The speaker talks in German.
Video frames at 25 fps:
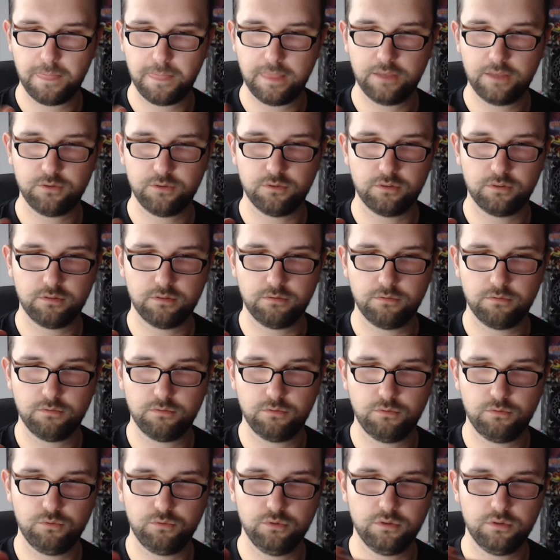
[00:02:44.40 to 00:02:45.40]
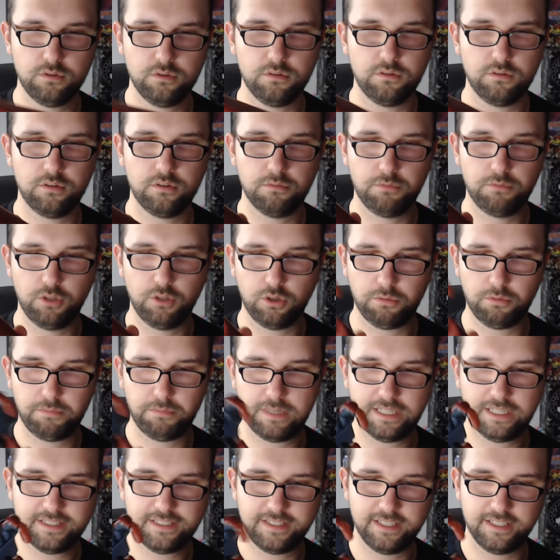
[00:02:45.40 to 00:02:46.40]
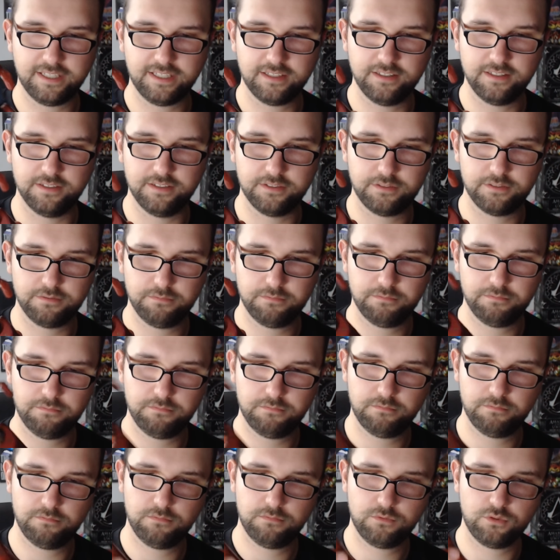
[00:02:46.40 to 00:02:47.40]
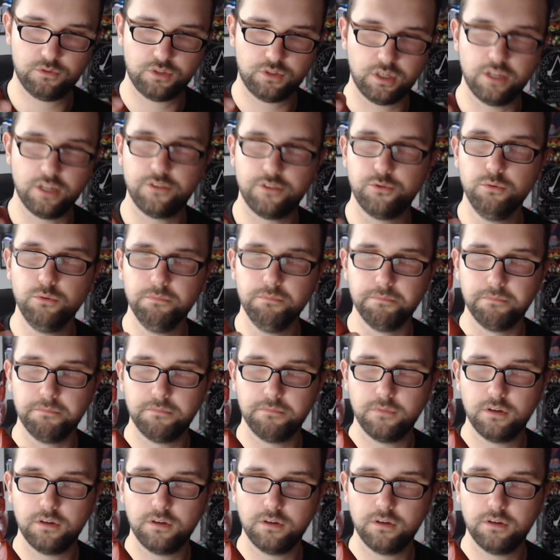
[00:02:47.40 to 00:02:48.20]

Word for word: Also unten noch Plastik ist. Total dumm.